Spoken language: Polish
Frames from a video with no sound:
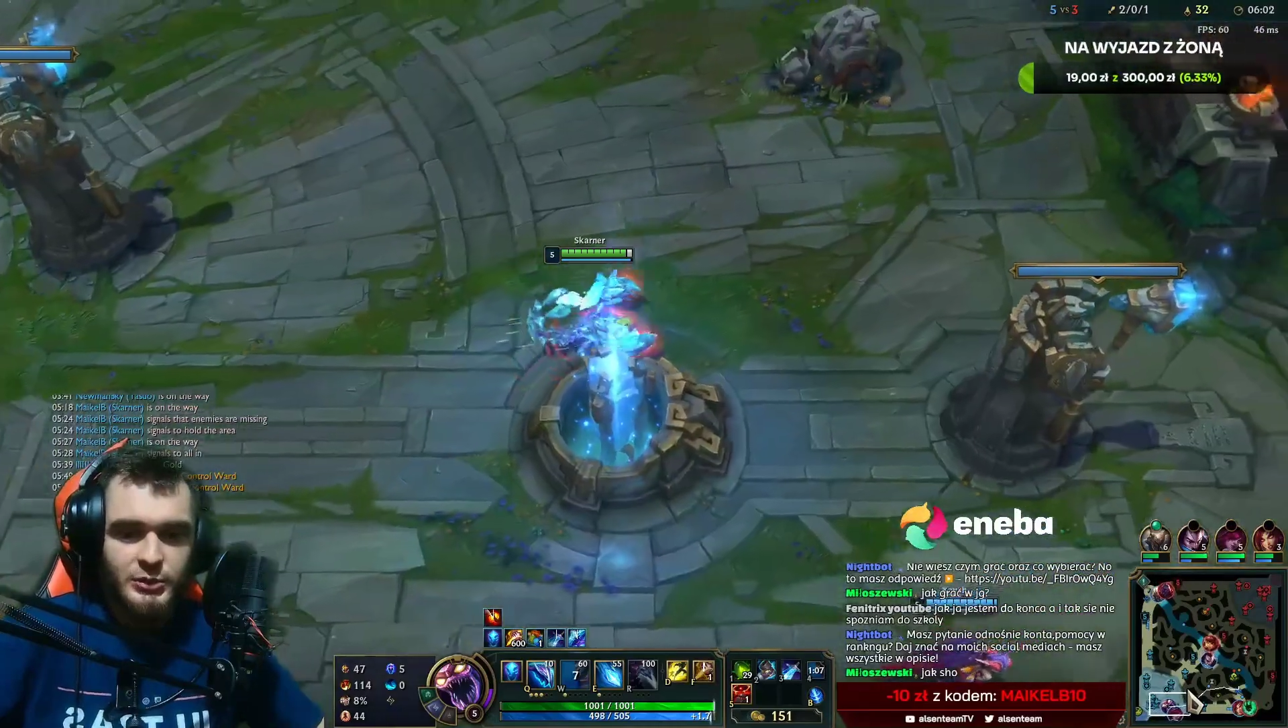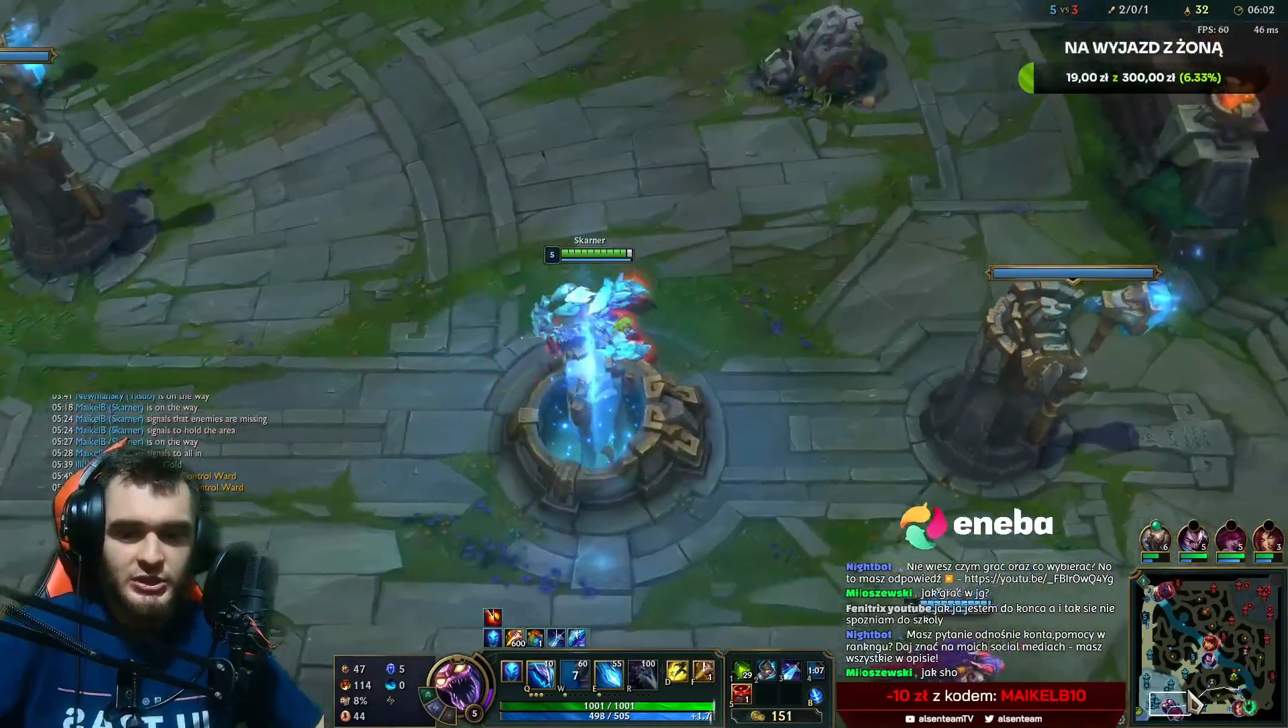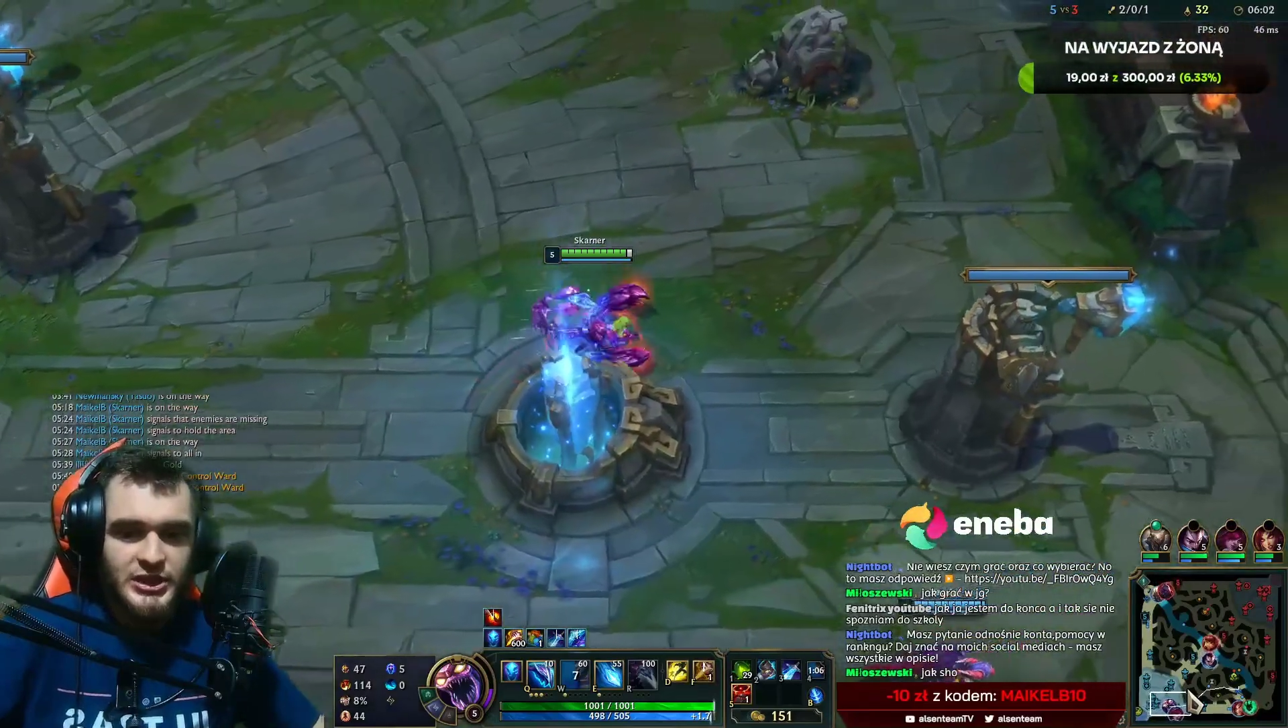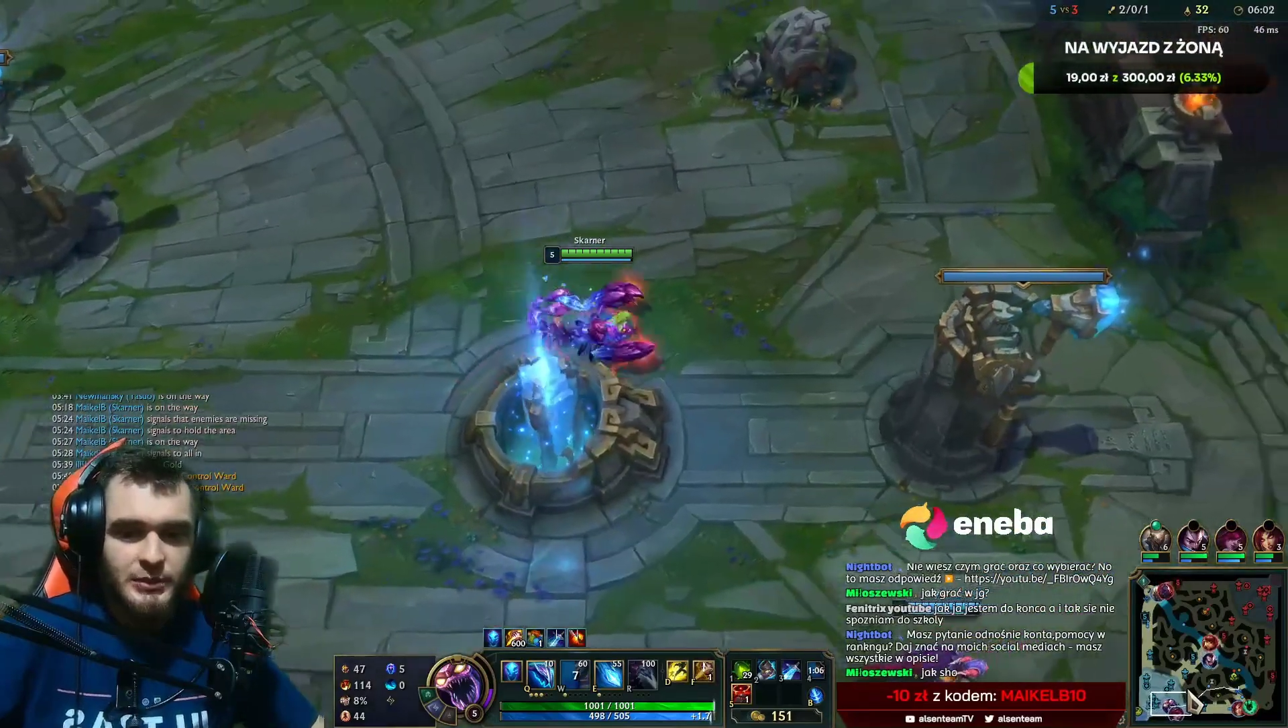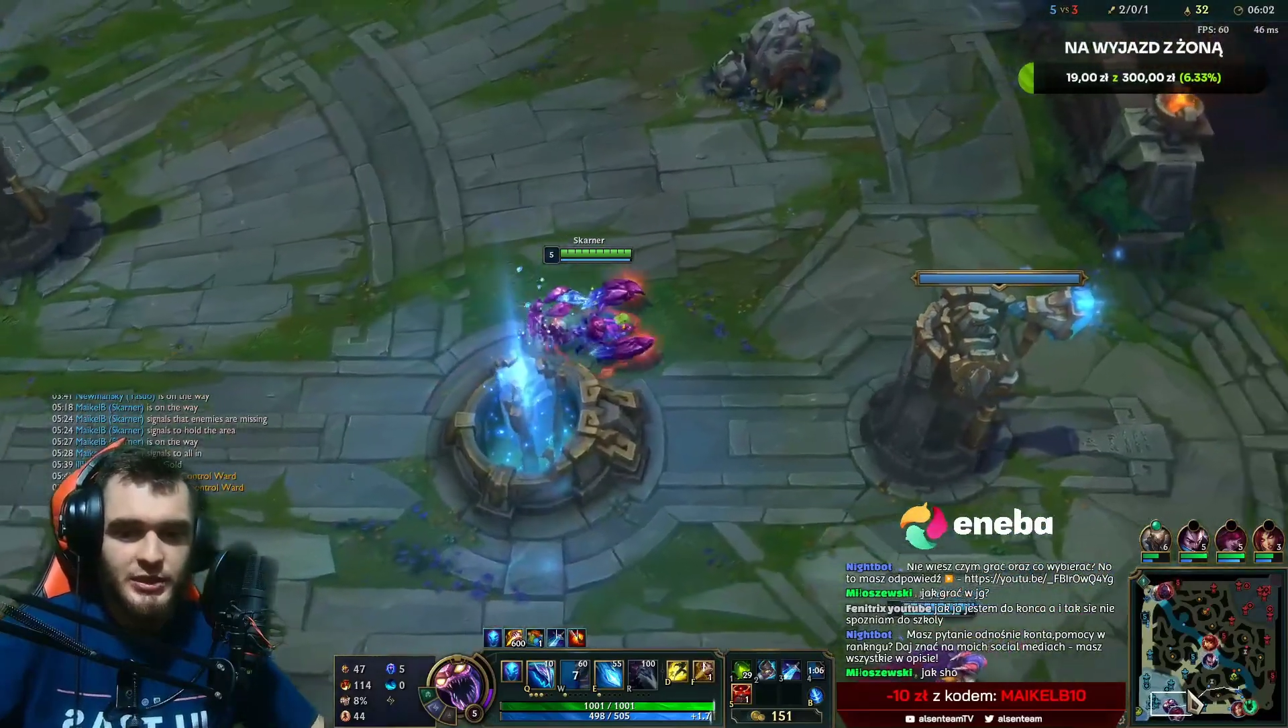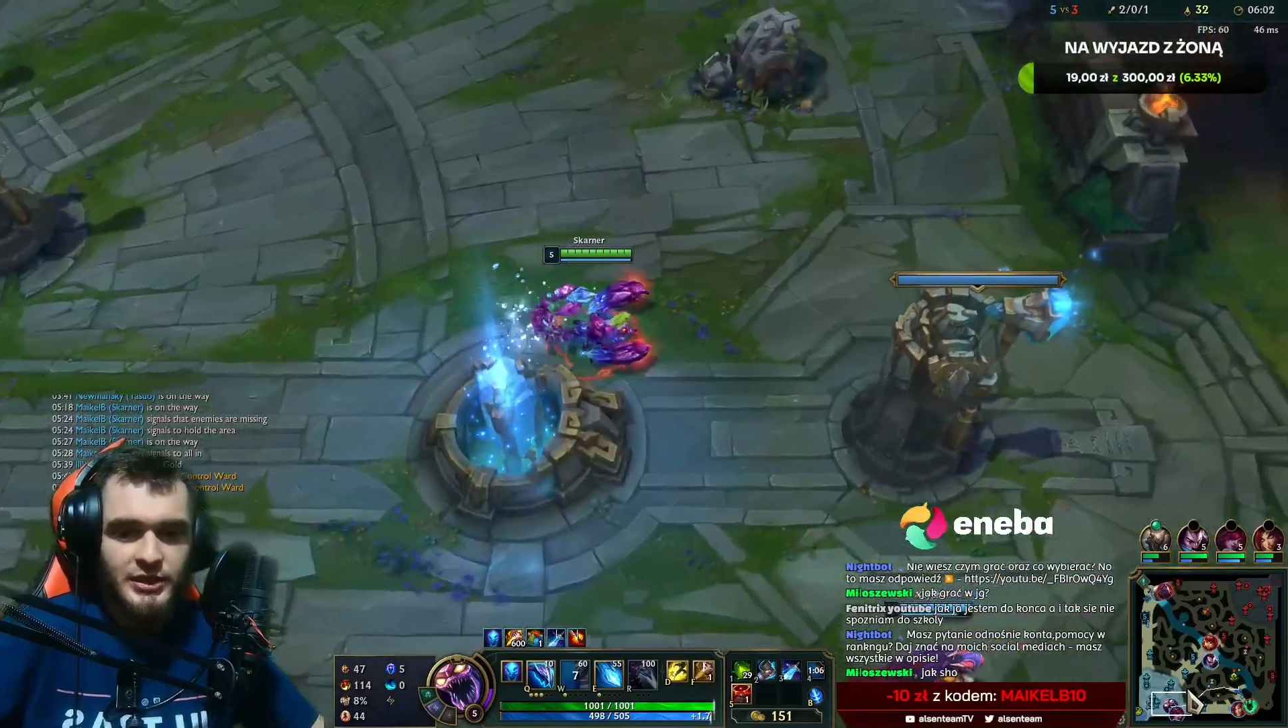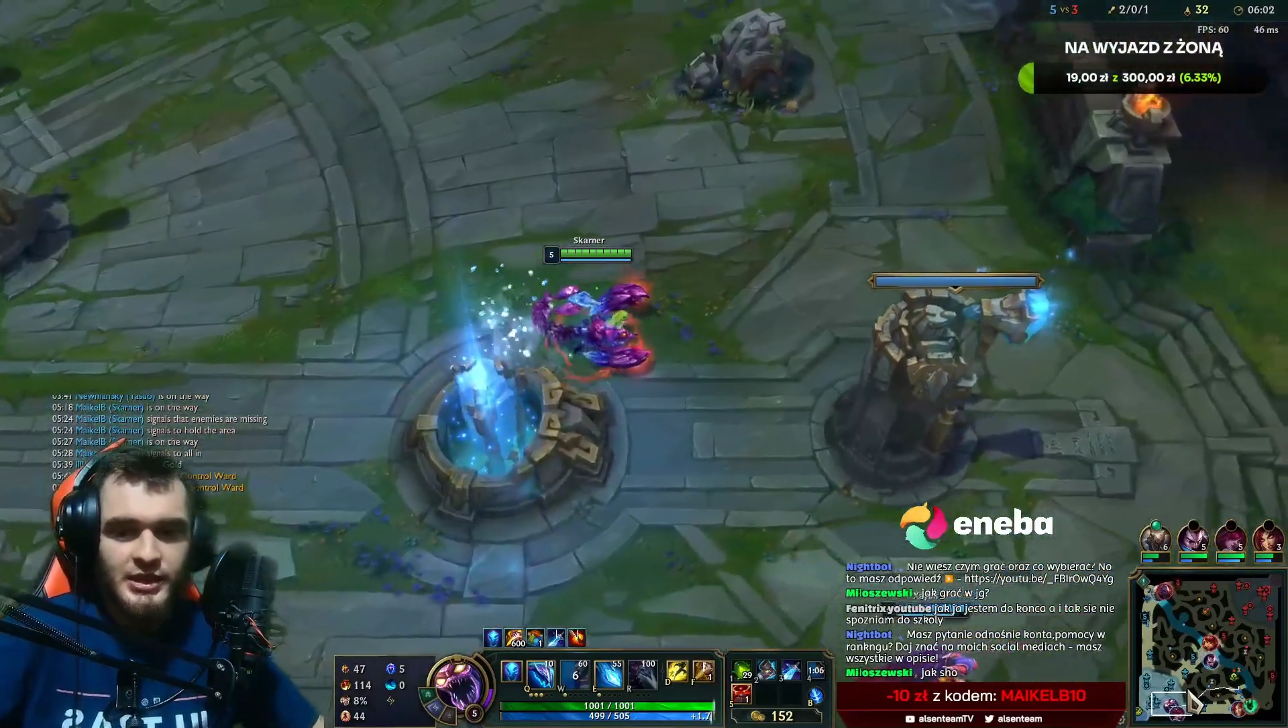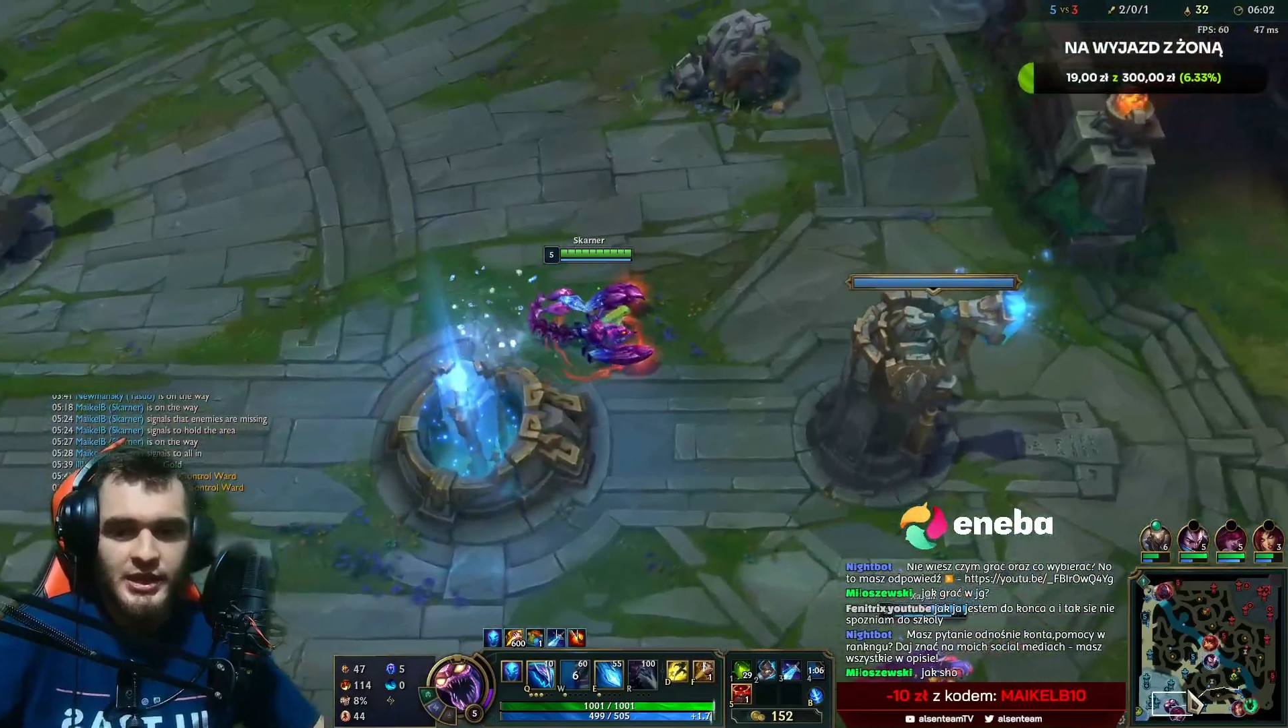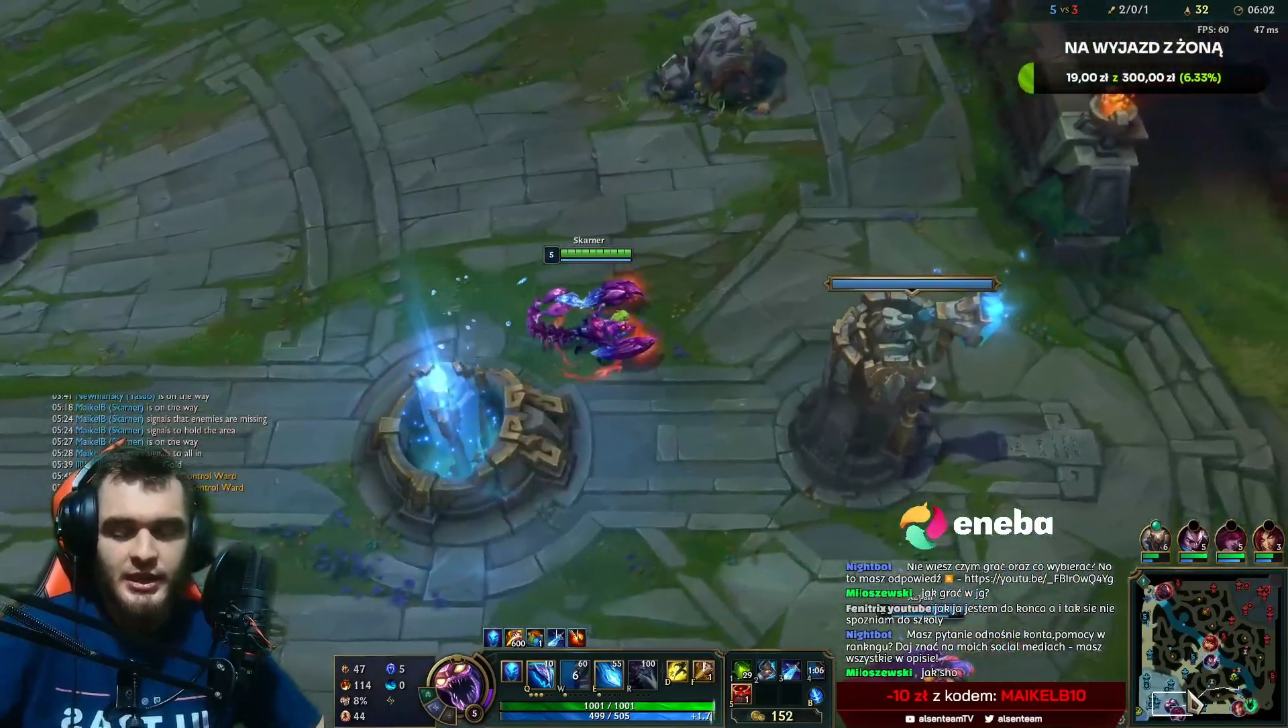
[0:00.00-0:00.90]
będziemy